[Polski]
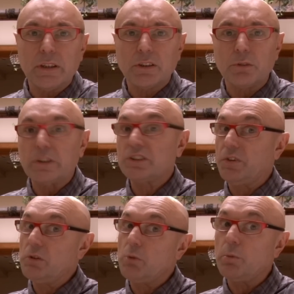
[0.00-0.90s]
Natomiast
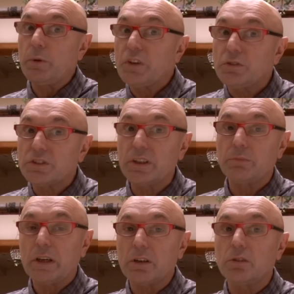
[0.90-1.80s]
Twoim
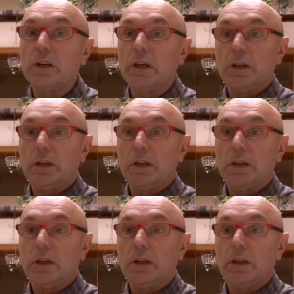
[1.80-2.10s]
obowiązkiem jako